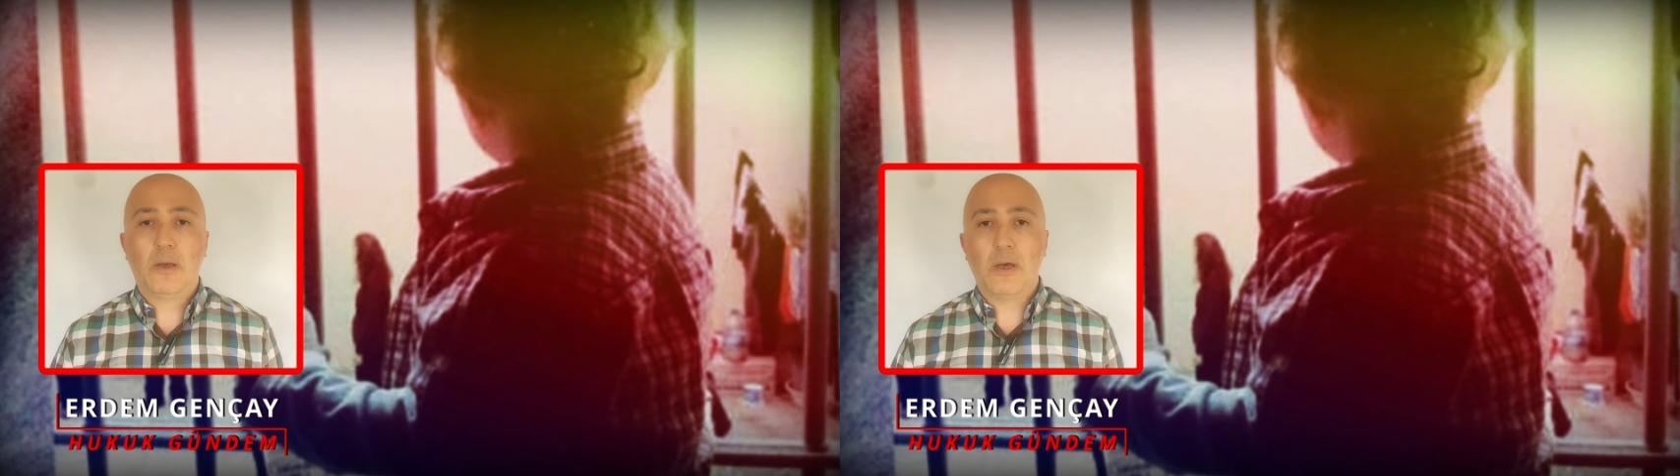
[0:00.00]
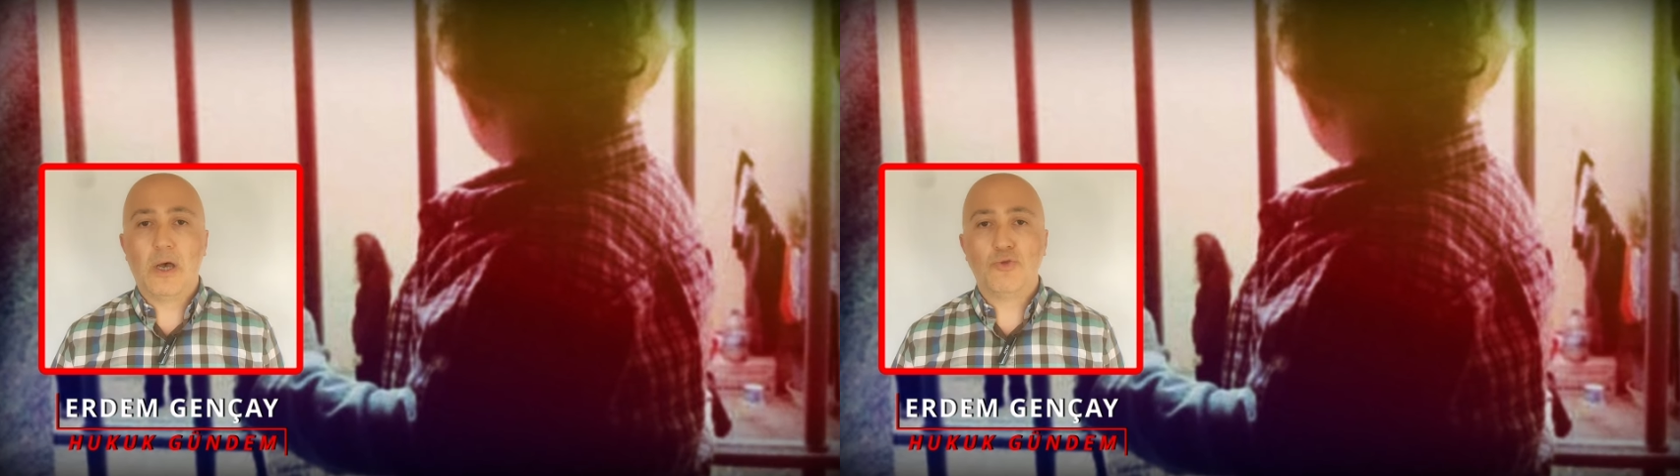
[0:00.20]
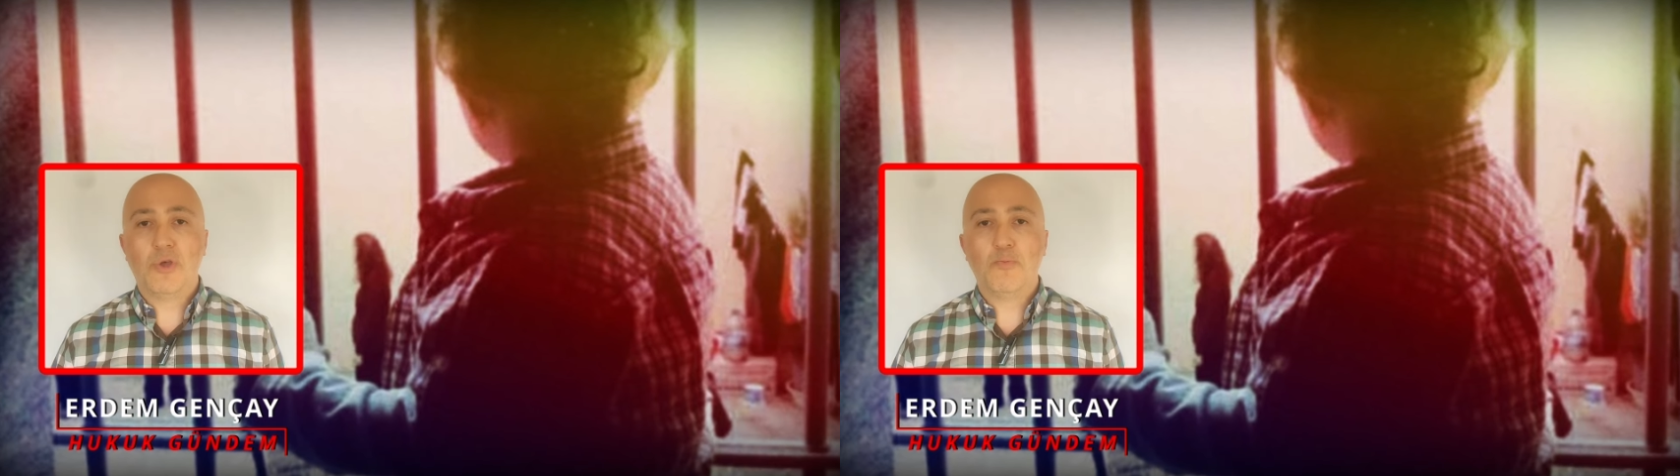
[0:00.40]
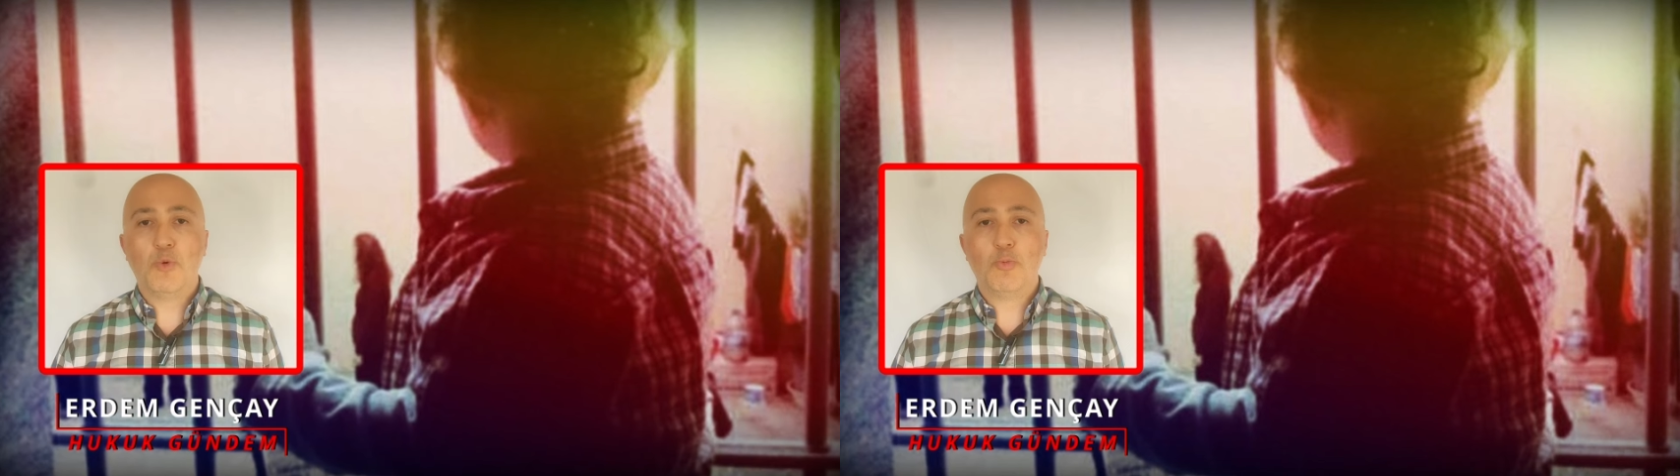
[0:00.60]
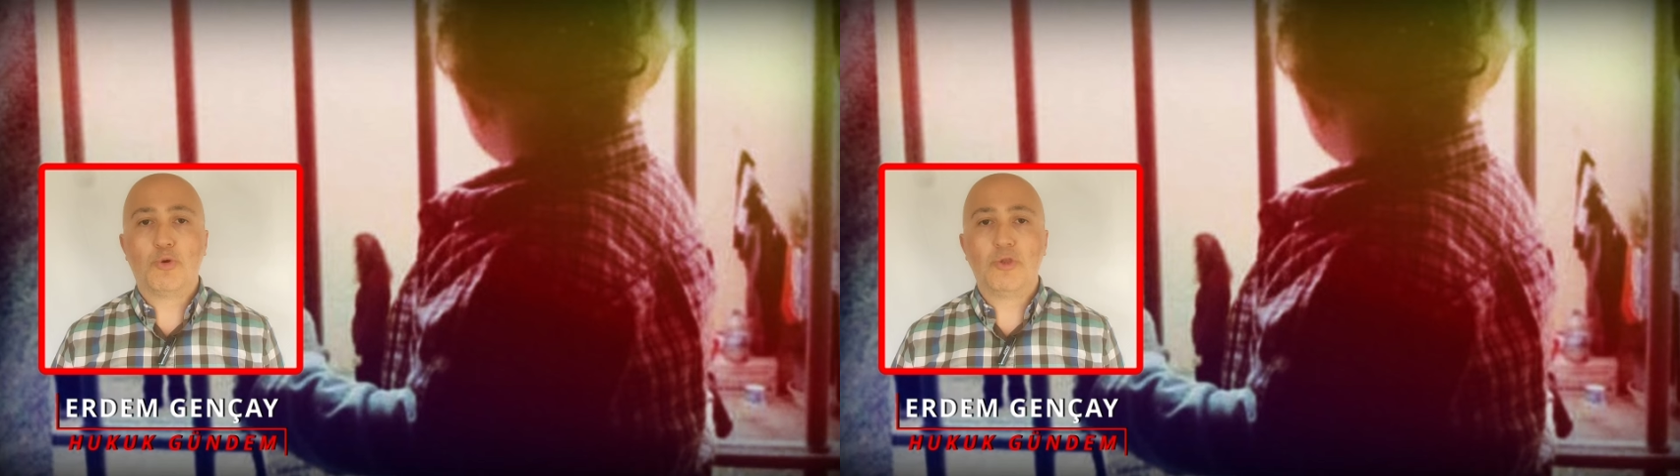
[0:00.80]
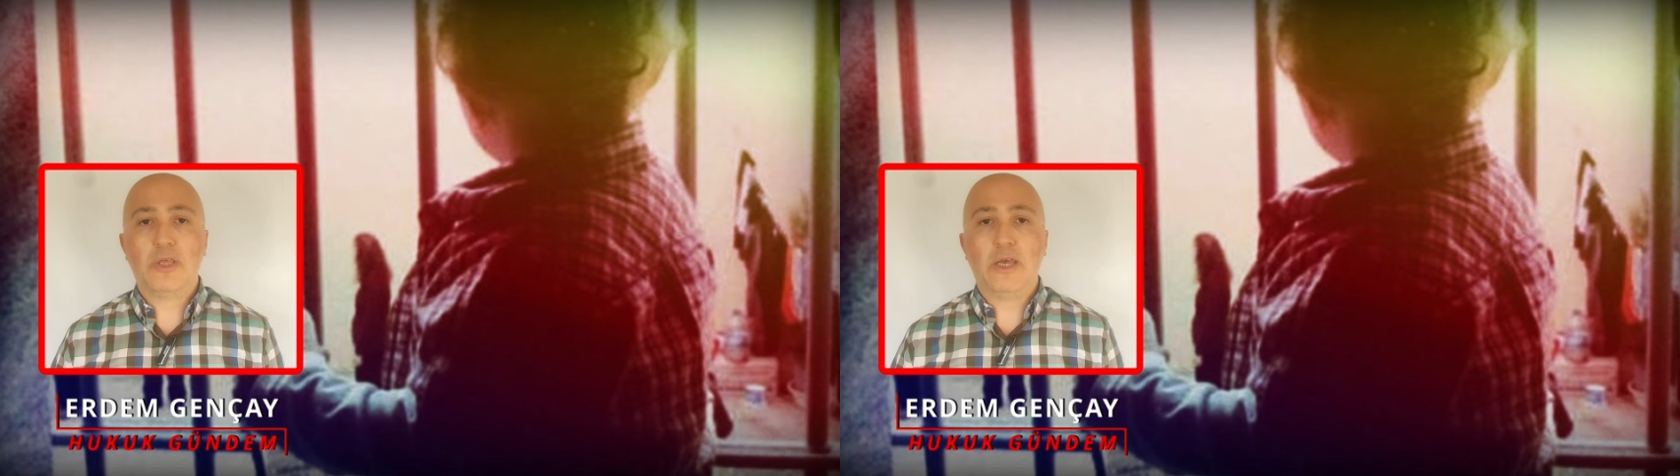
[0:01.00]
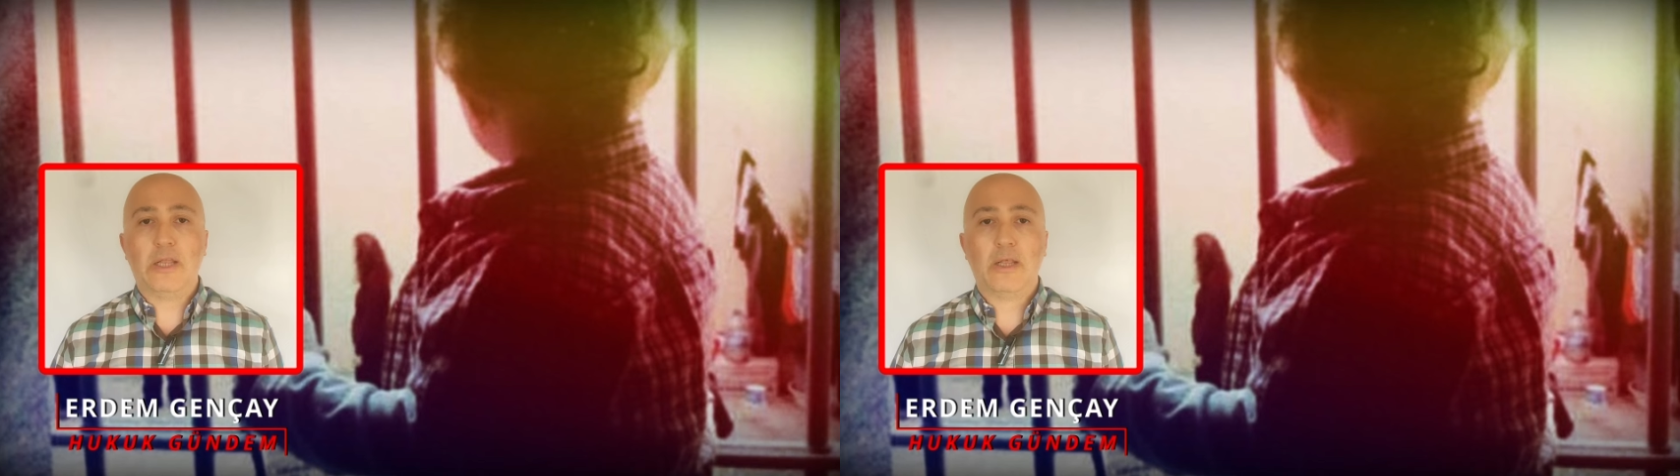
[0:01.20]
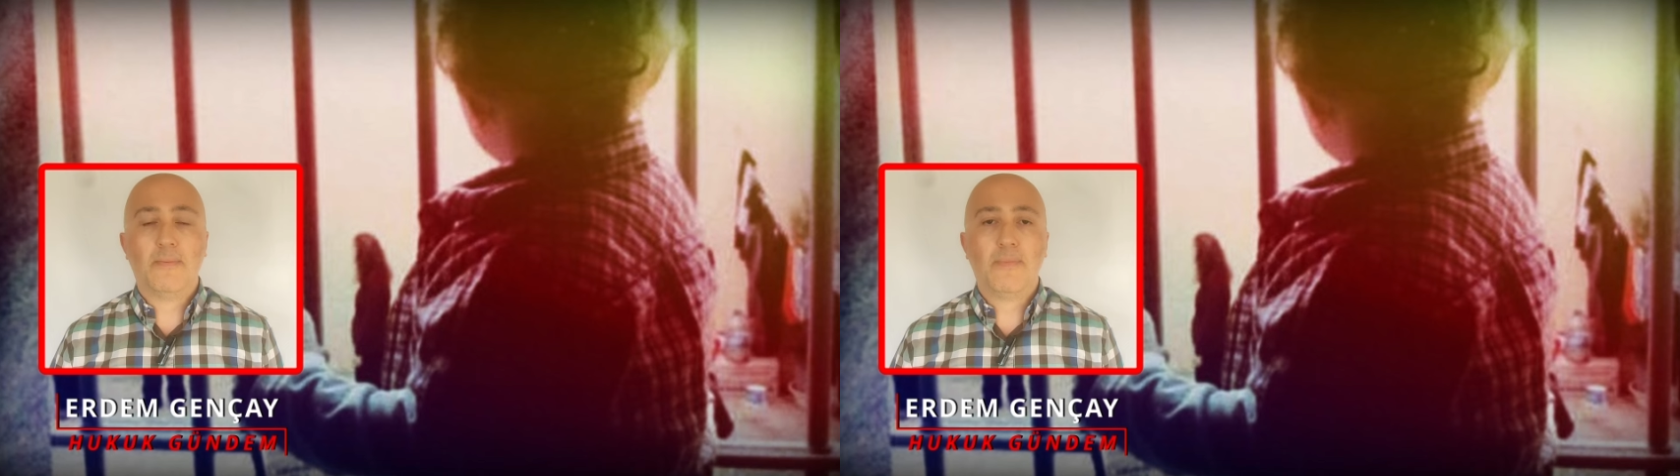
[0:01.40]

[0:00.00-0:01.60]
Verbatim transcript: kanuna mümkün değil.